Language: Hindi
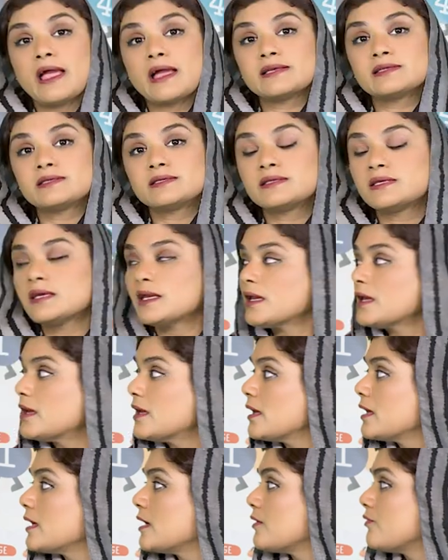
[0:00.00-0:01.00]
ऐसे
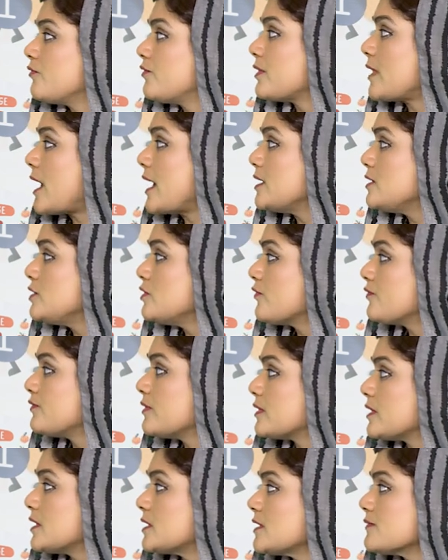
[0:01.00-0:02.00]
वैरायटी ऑफ
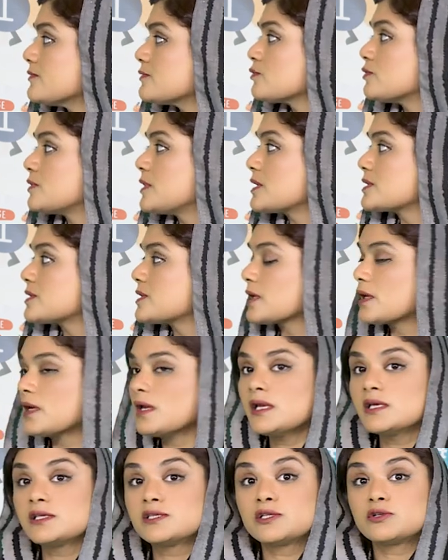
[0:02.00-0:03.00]
नरेटिव्स को देख सकें